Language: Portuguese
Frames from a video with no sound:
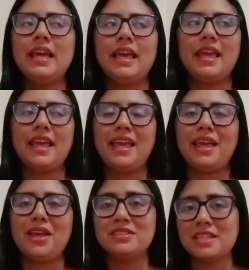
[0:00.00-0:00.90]

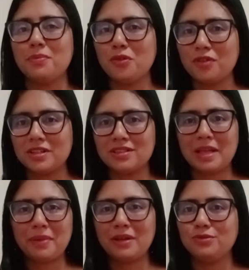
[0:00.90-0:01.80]
É, sempre eu faço
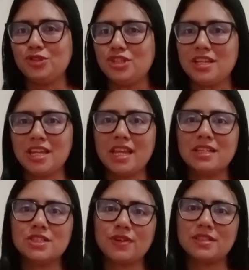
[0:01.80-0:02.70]
lá
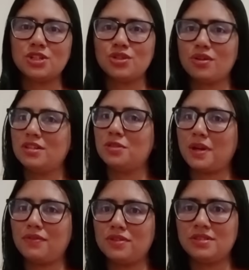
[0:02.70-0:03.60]
perguntinhas, faço histórias
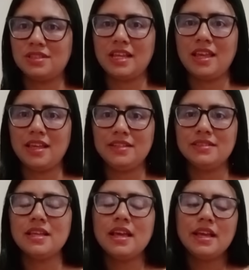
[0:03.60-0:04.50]
pra
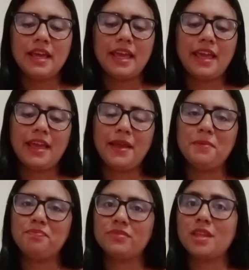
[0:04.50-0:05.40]
vocês,
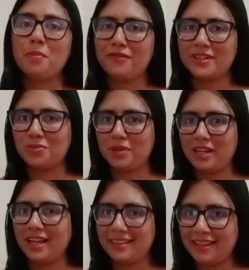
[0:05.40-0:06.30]
é, também faço
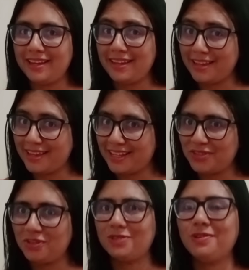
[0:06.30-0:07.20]
brincadeirinha, às
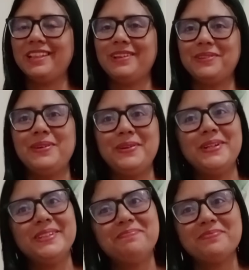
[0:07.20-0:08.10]
vezes valendo...